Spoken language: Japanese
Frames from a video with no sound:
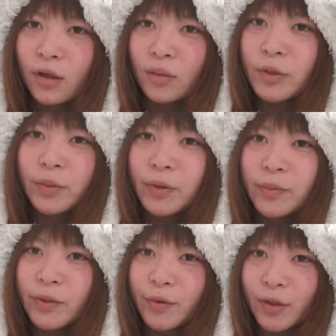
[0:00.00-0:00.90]
ていや無理無理
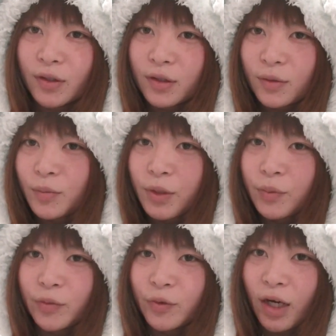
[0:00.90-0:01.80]
無理無理無理
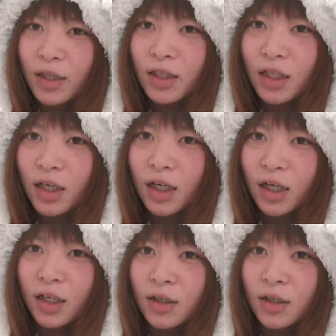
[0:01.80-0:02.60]
無理無理あんななんか